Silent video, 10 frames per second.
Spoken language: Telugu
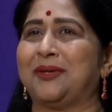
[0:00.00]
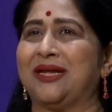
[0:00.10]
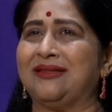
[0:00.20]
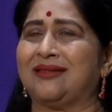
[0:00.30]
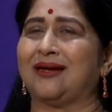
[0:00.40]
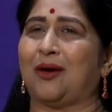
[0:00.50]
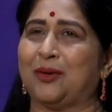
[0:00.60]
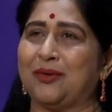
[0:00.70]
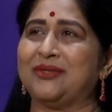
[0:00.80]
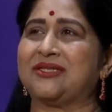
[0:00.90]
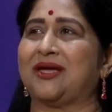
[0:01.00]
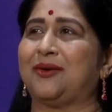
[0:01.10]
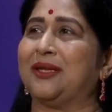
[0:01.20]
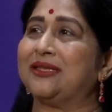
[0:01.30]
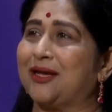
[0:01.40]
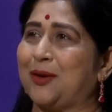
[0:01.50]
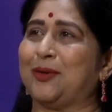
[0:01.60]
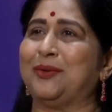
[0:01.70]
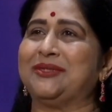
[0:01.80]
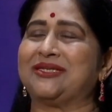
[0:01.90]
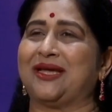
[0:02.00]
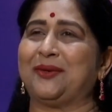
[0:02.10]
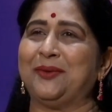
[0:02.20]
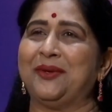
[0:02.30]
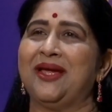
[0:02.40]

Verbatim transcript: ఎంత గౌరవం ఇస్తారో అంత గౌరవం ఇస్తారు